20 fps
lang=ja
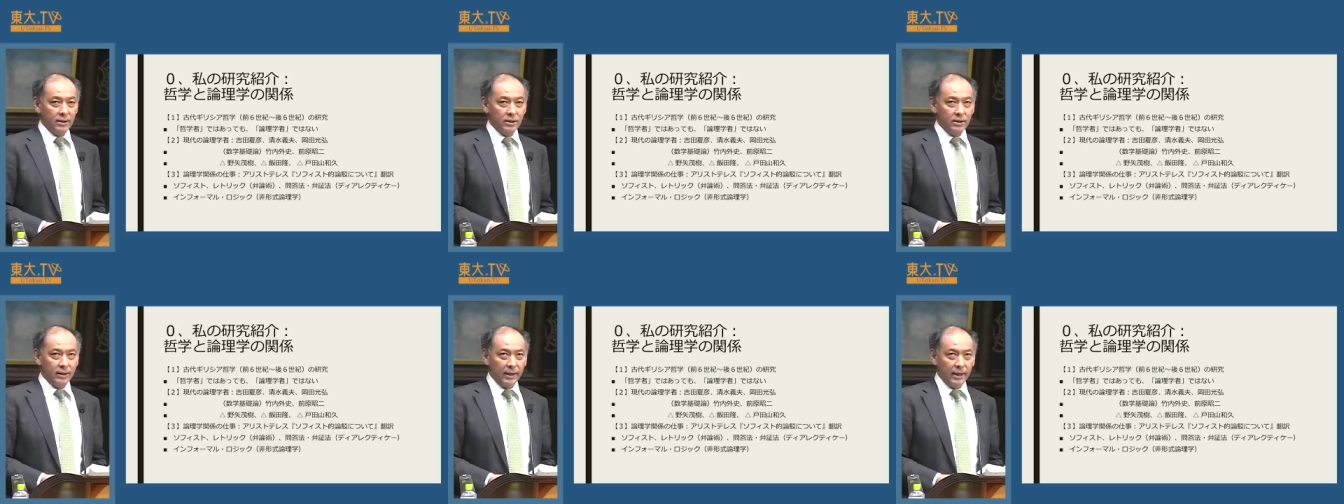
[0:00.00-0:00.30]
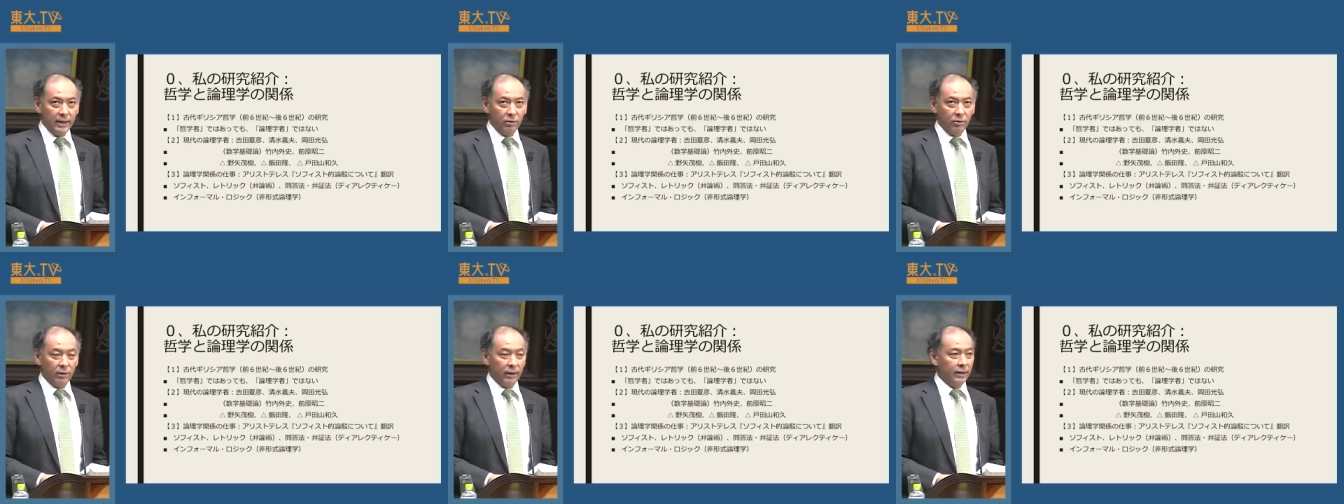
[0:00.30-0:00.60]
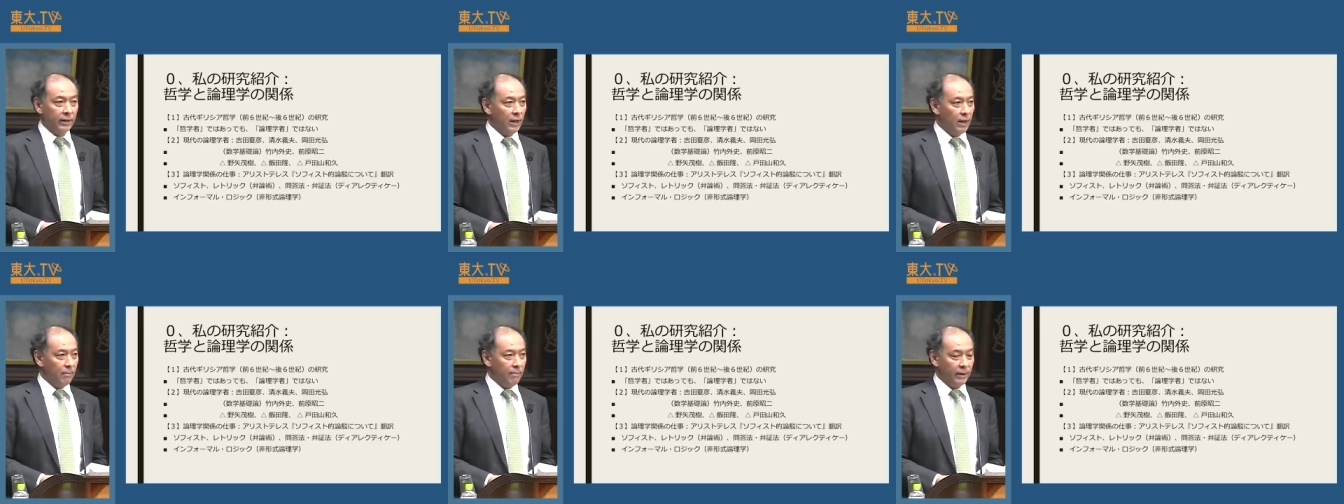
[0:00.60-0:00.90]
時代と
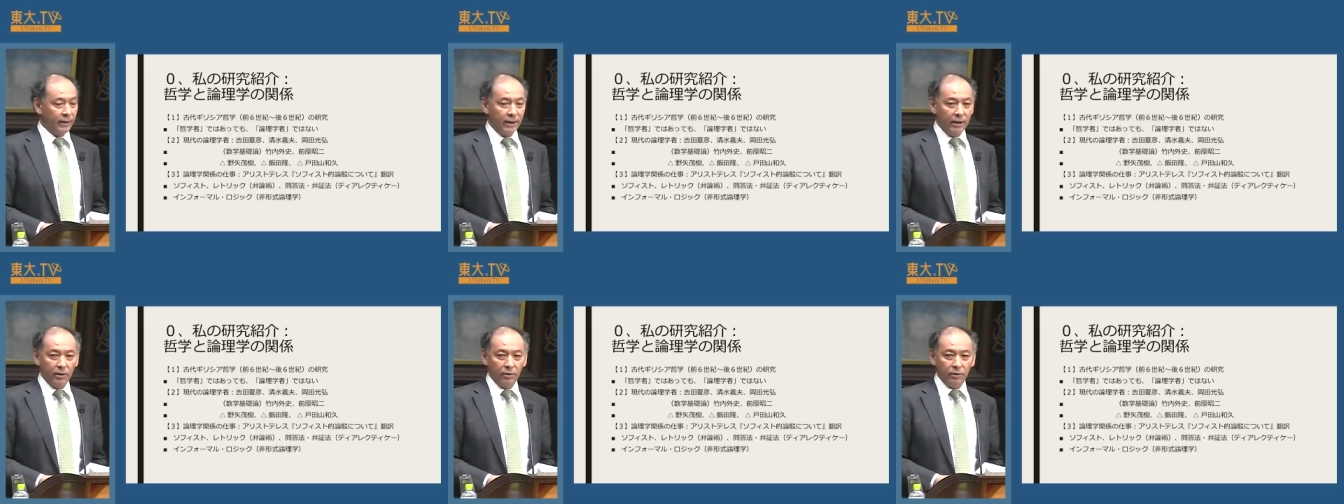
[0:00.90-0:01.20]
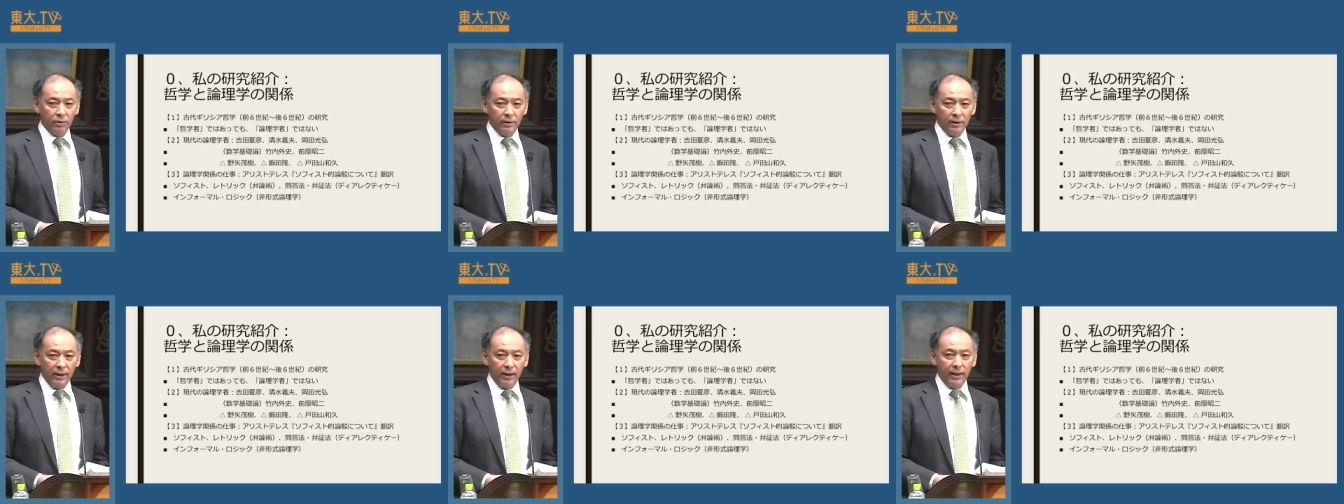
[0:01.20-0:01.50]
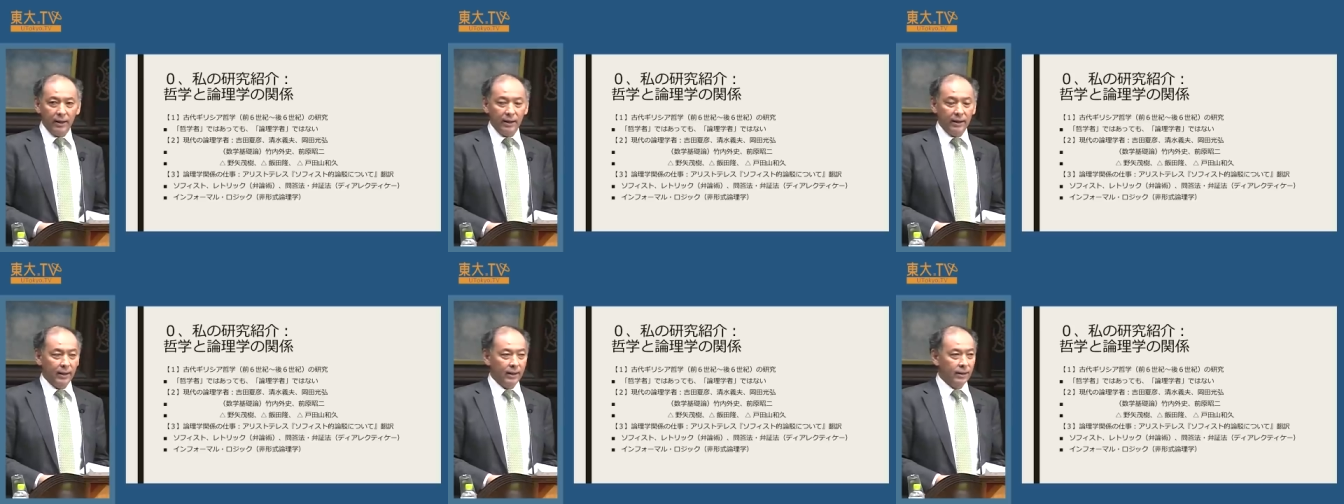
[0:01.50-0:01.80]
かテーマでよっ
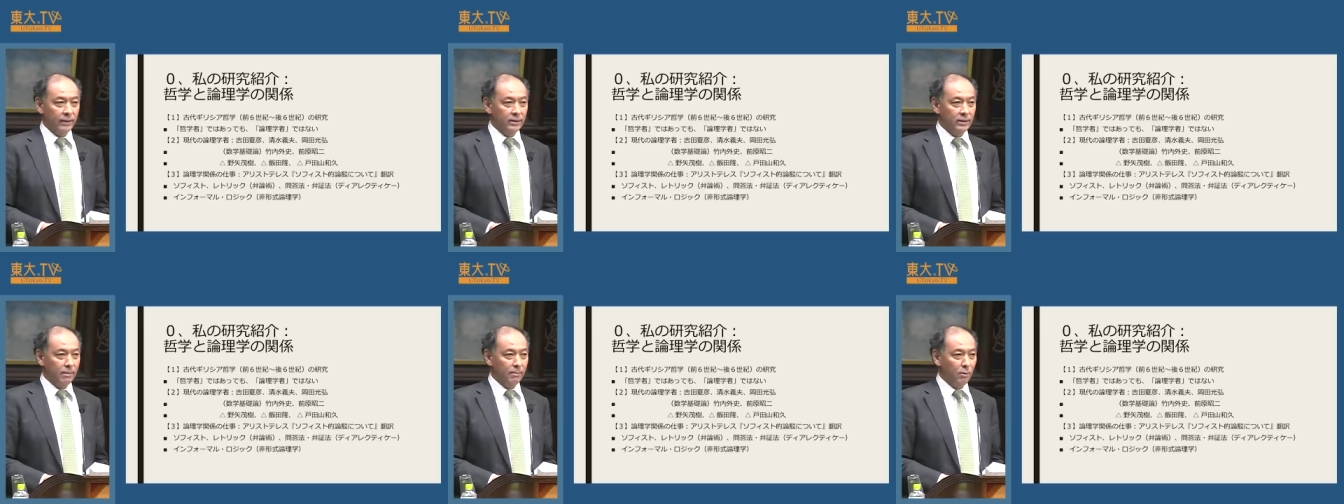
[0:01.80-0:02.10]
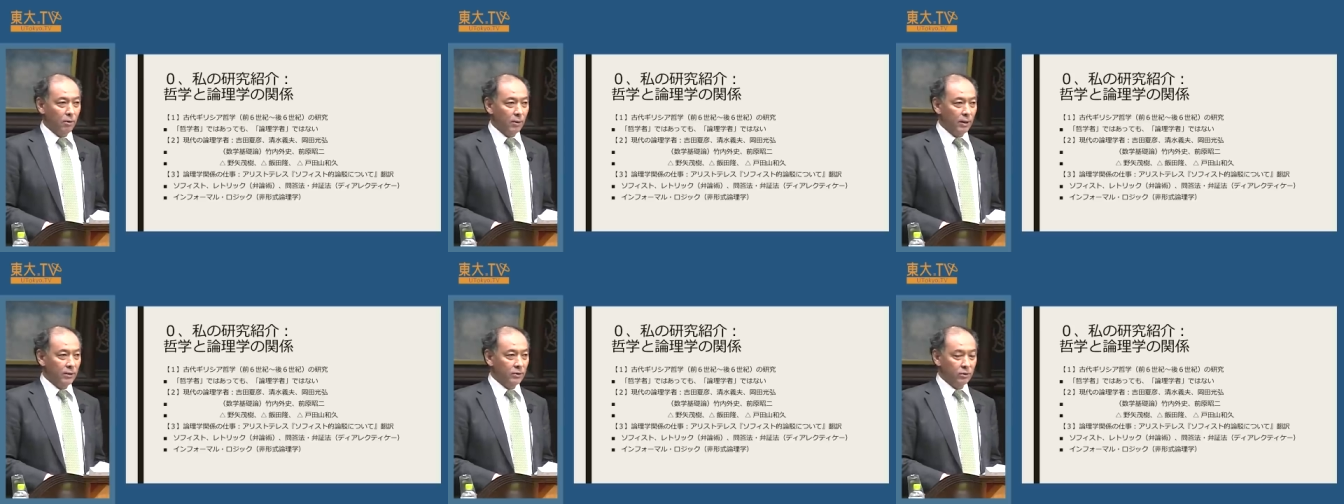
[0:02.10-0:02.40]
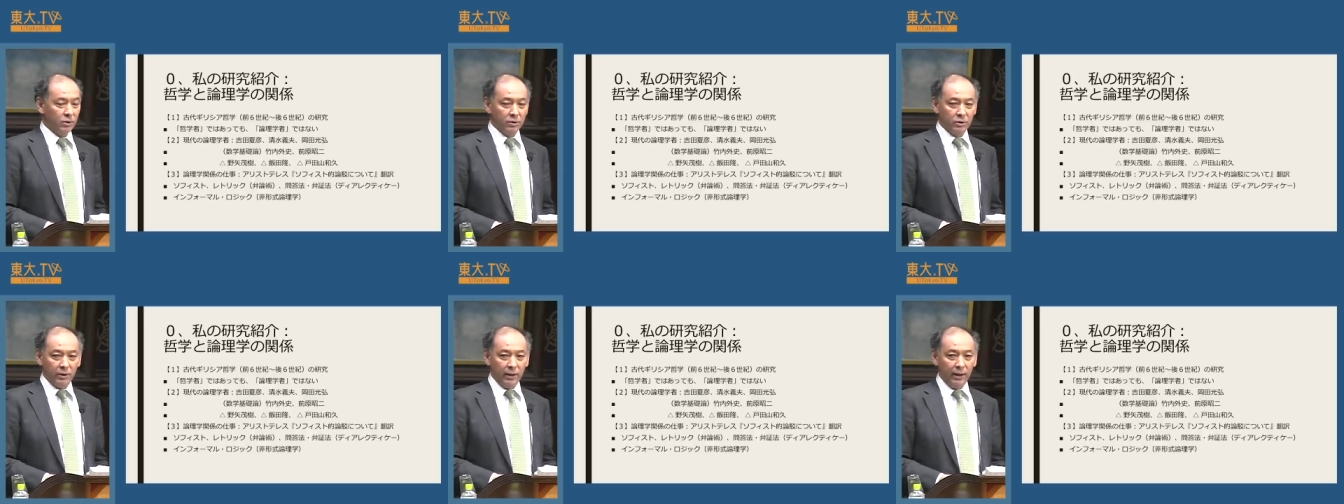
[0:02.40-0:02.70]
て専門が
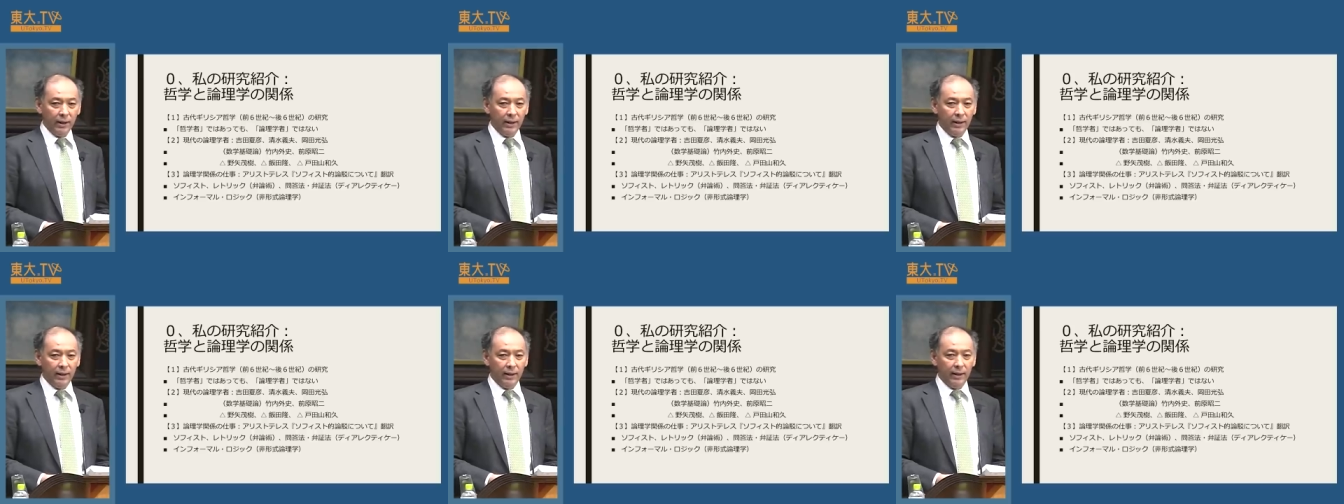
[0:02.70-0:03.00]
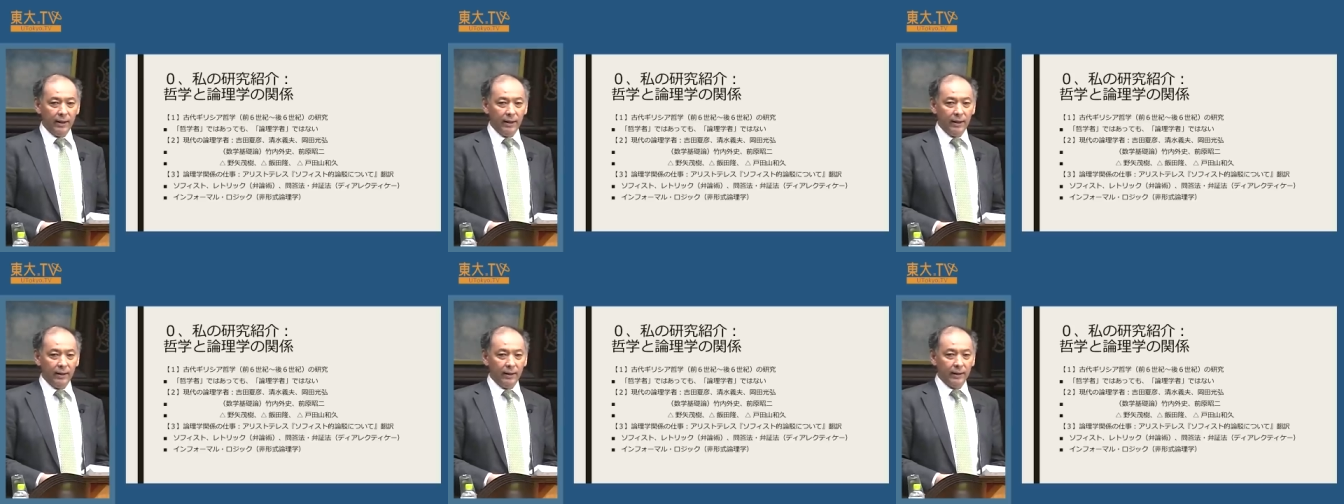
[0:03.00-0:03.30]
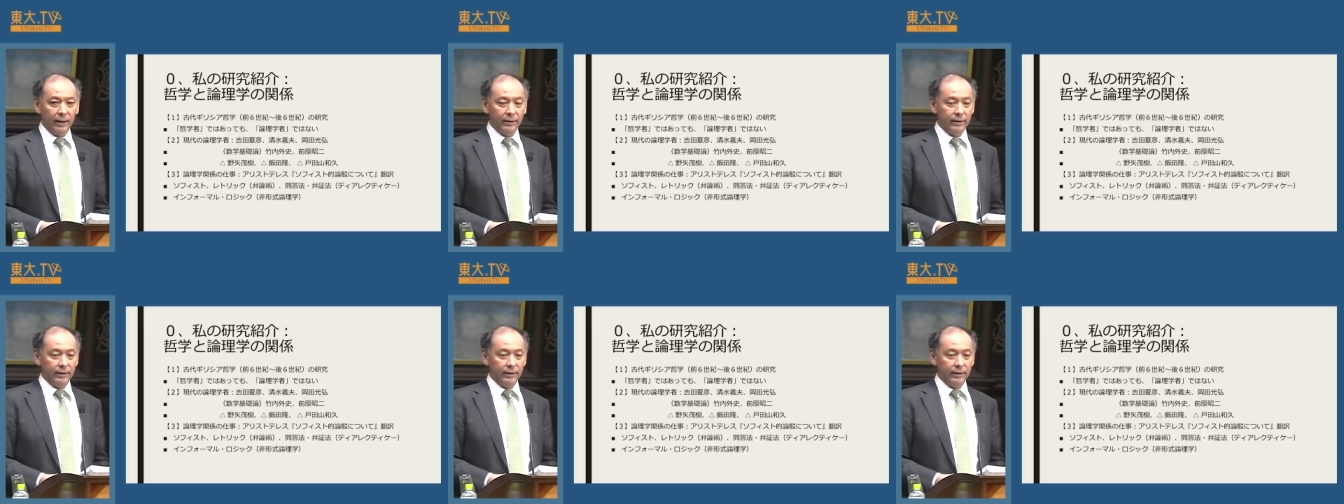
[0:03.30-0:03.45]
それぞれ